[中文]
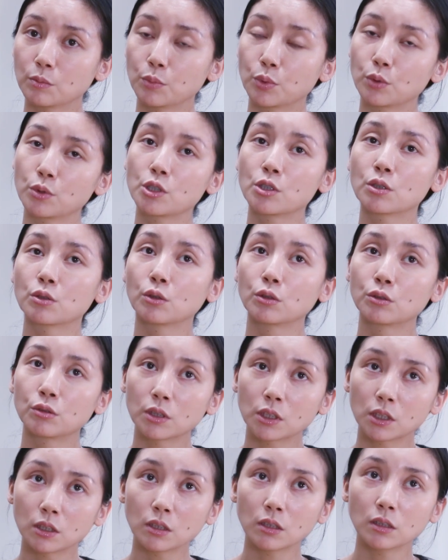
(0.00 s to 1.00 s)
不是，我
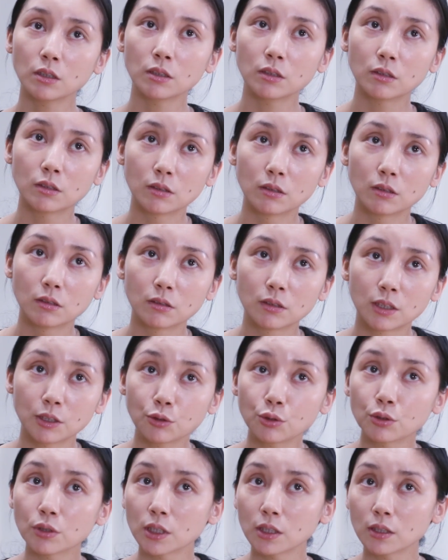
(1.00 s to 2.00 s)
觉得
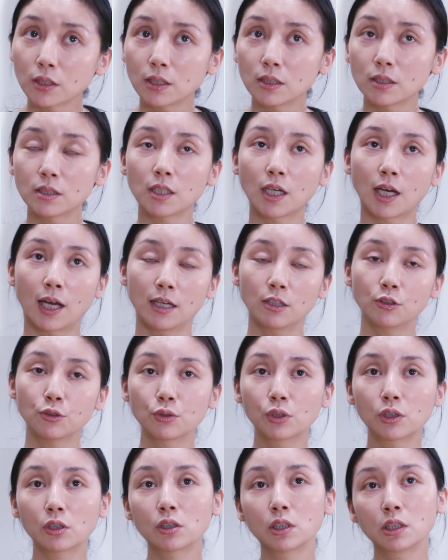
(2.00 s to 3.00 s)
您说的那些还
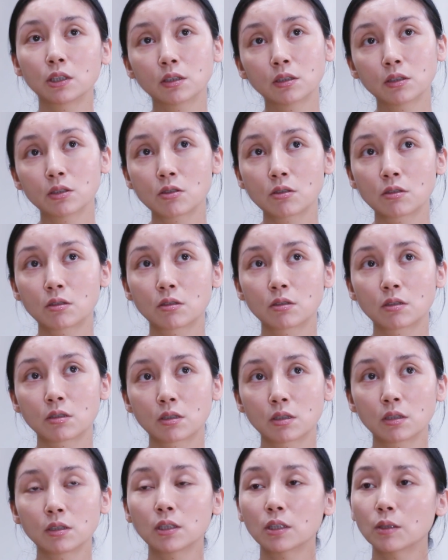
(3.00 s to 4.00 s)
都是一个，
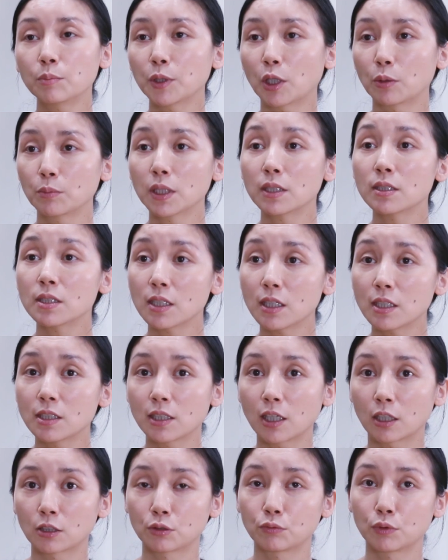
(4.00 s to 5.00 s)
只是一个表面现
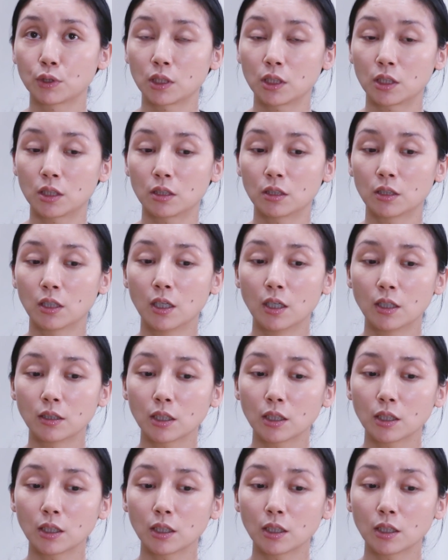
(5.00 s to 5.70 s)
象的问题。